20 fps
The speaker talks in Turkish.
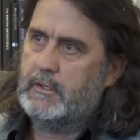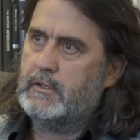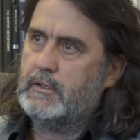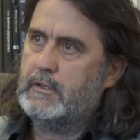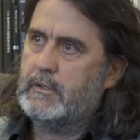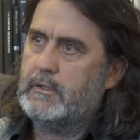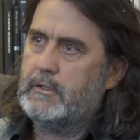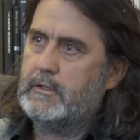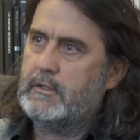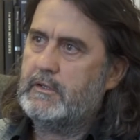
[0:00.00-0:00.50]

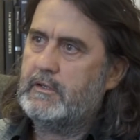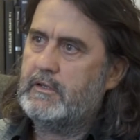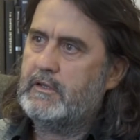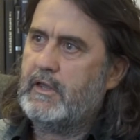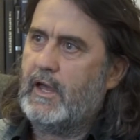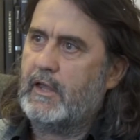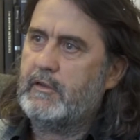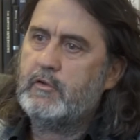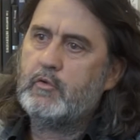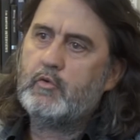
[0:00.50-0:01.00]
E,
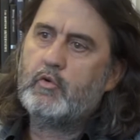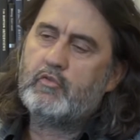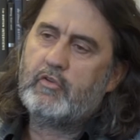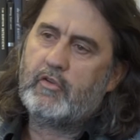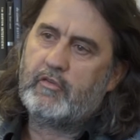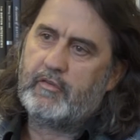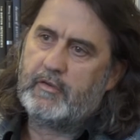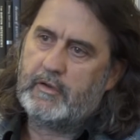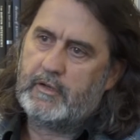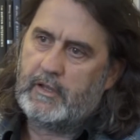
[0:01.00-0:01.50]
kendi
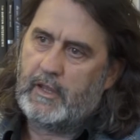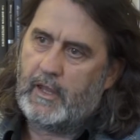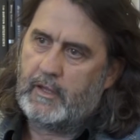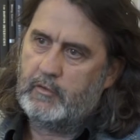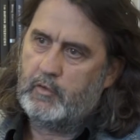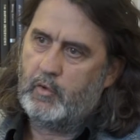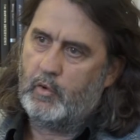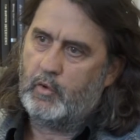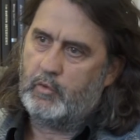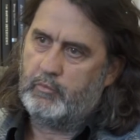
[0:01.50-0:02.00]
kozasını
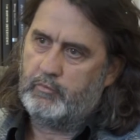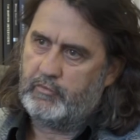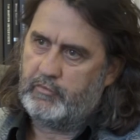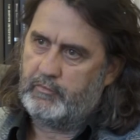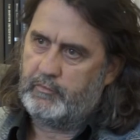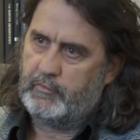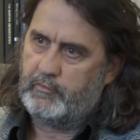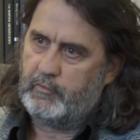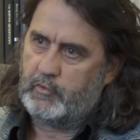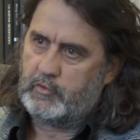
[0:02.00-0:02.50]
kendi
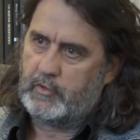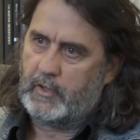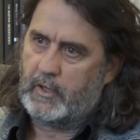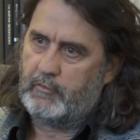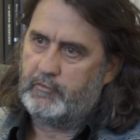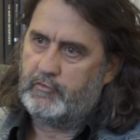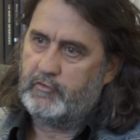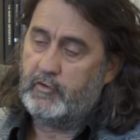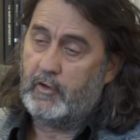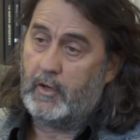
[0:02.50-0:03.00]
örmüş bir
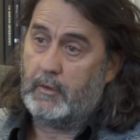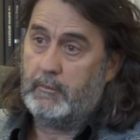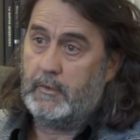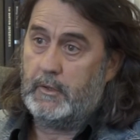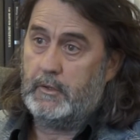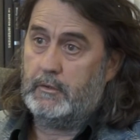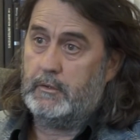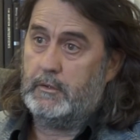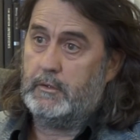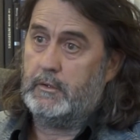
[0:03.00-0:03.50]
fotoğrafçı
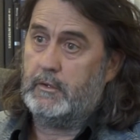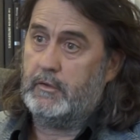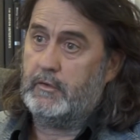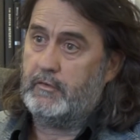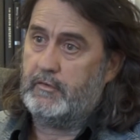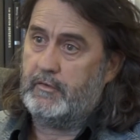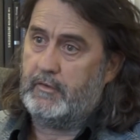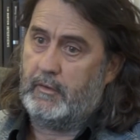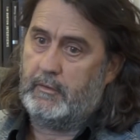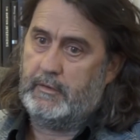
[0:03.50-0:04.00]
ama
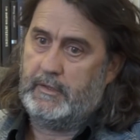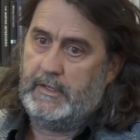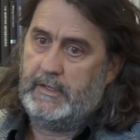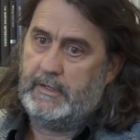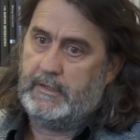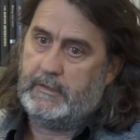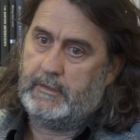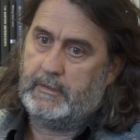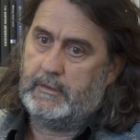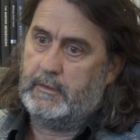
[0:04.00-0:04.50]
e,
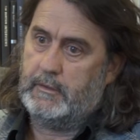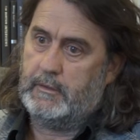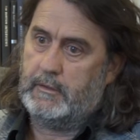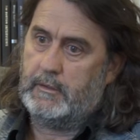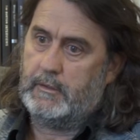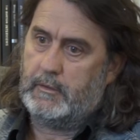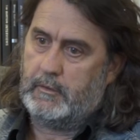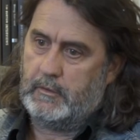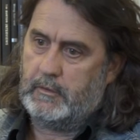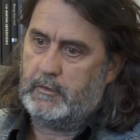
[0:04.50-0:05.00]
ilk
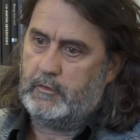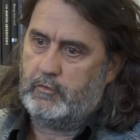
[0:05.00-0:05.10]
e,